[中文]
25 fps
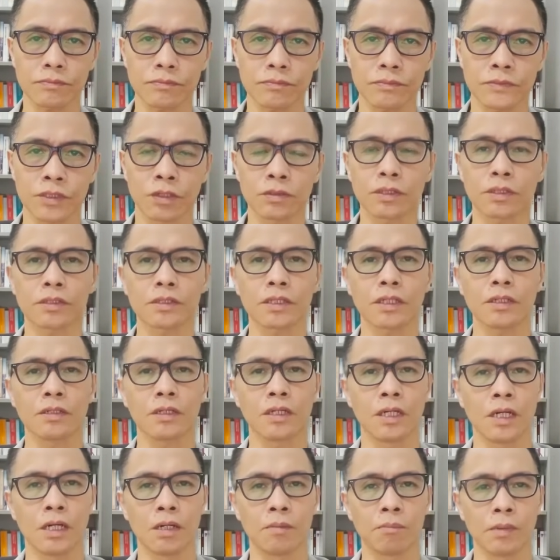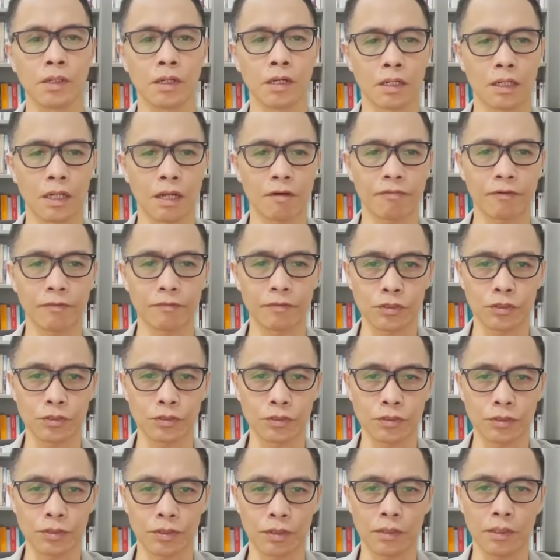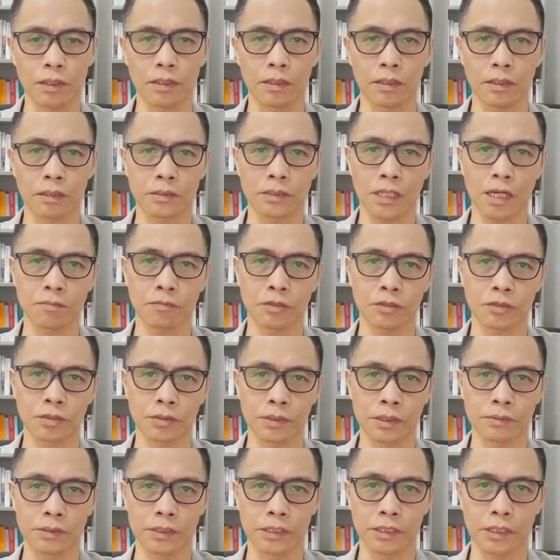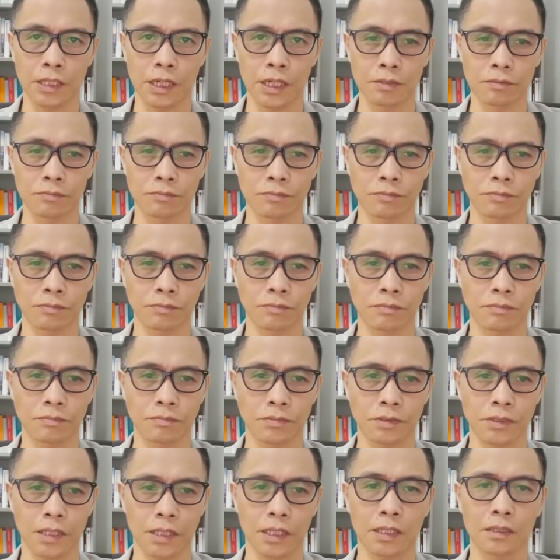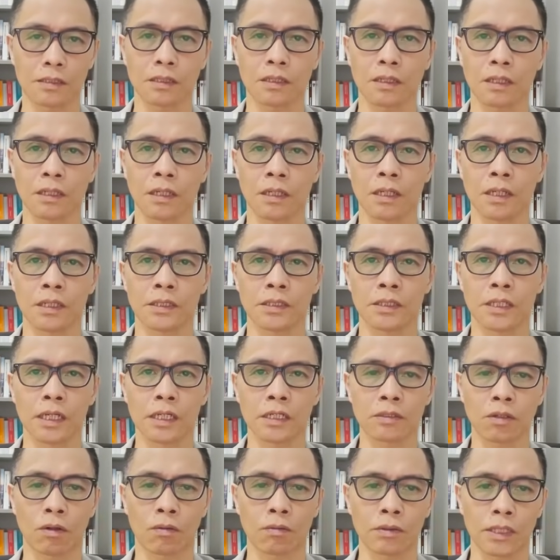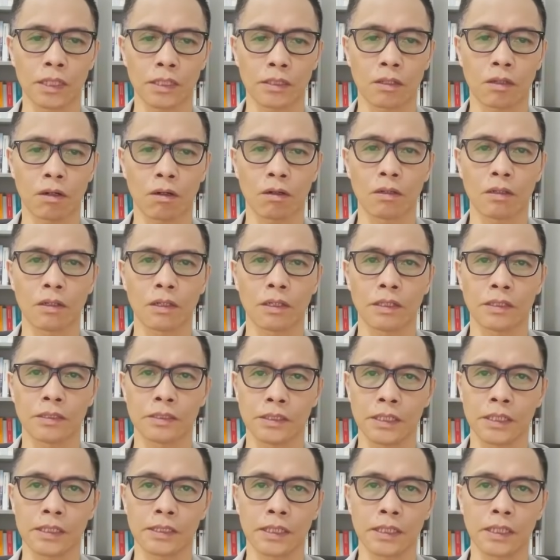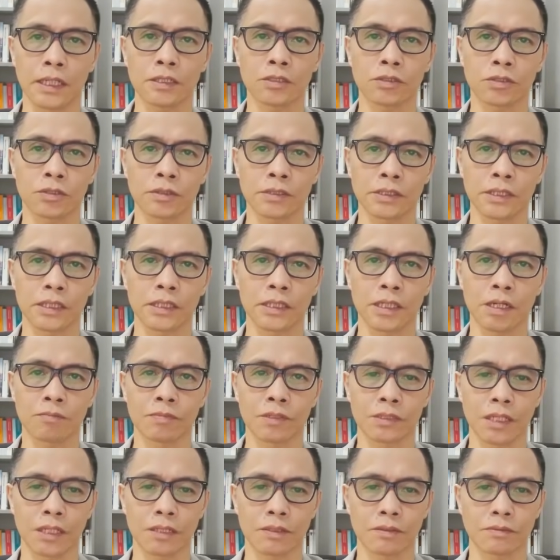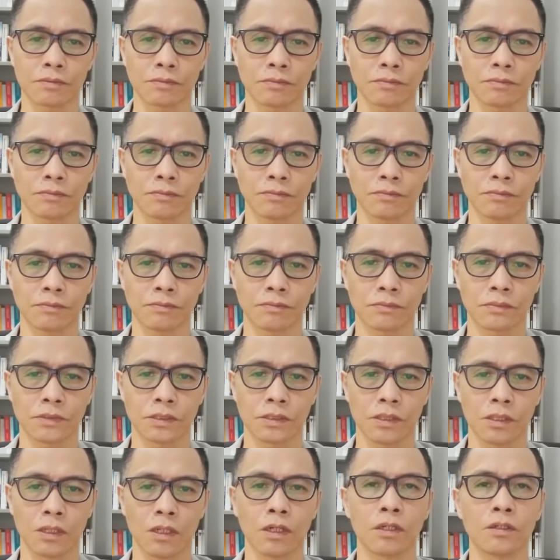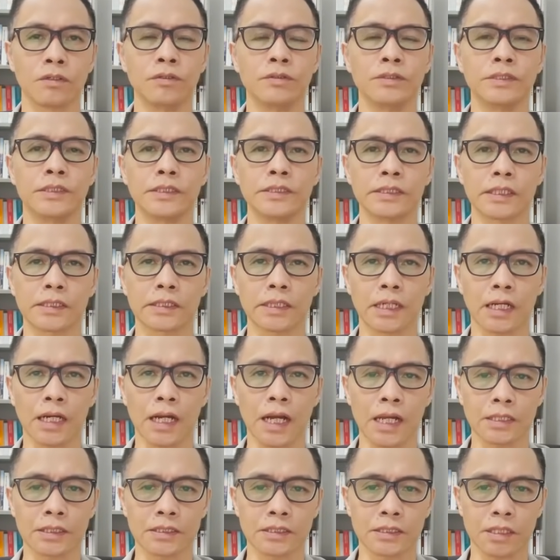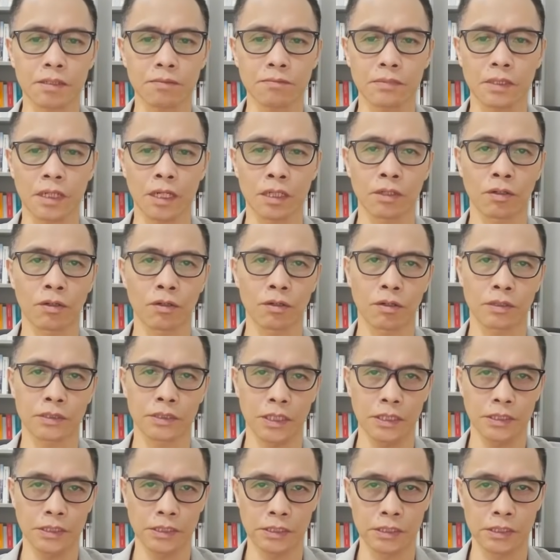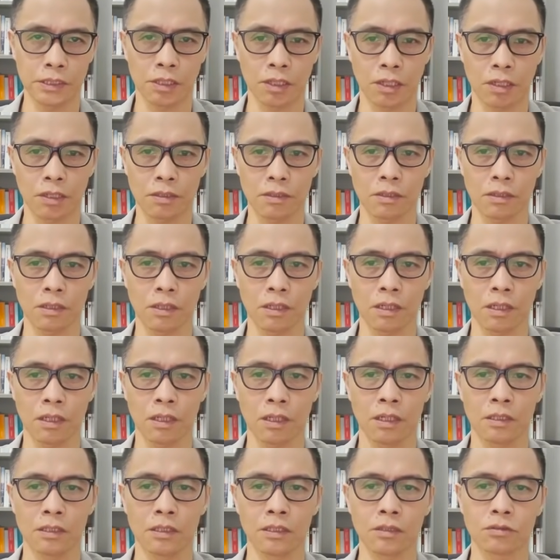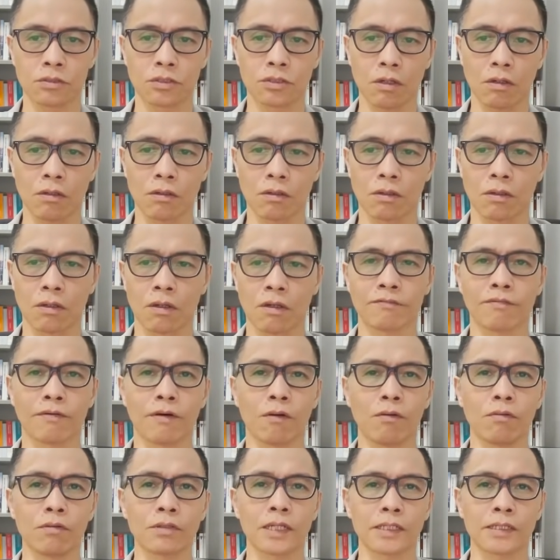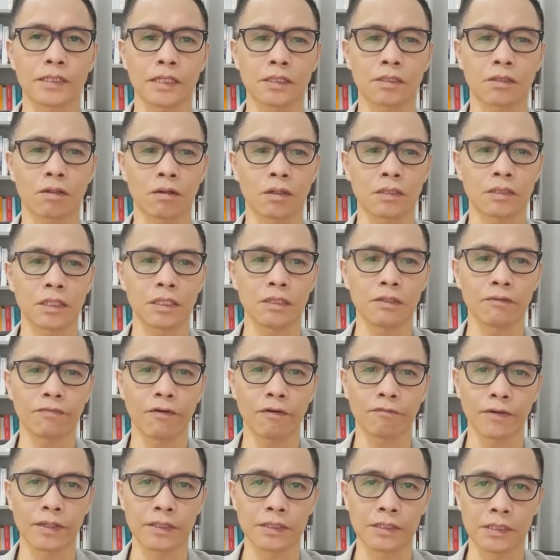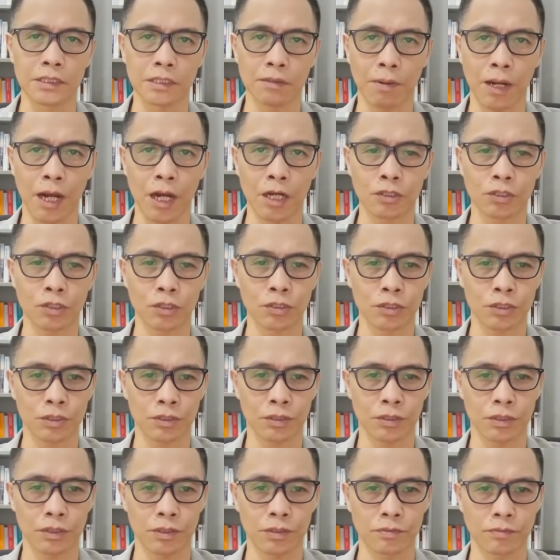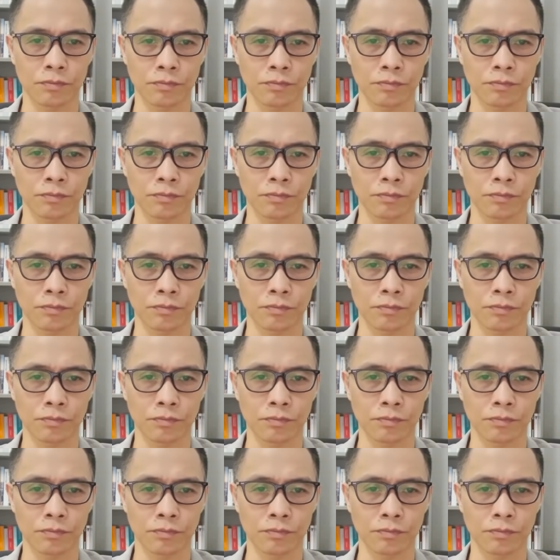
我就觉得未来立法会选举有3个重要议题。第一，认同一国，只是有一种声音，完善政治的核心是爱国者治港，要将否定一国颠覆分子排除